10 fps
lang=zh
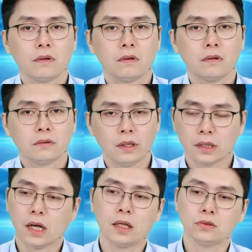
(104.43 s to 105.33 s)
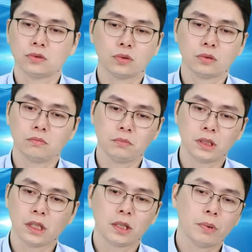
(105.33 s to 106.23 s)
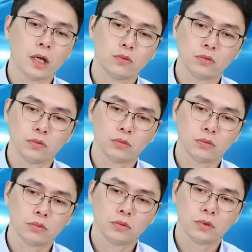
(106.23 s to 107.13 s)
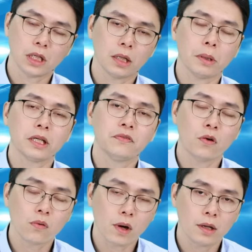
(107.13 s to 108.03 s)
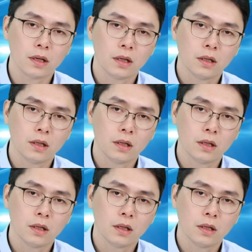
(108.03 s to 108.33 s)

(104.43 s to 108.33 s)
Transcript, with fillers: 啊，那当然就是说明天礼拜五、下礼拜一封关，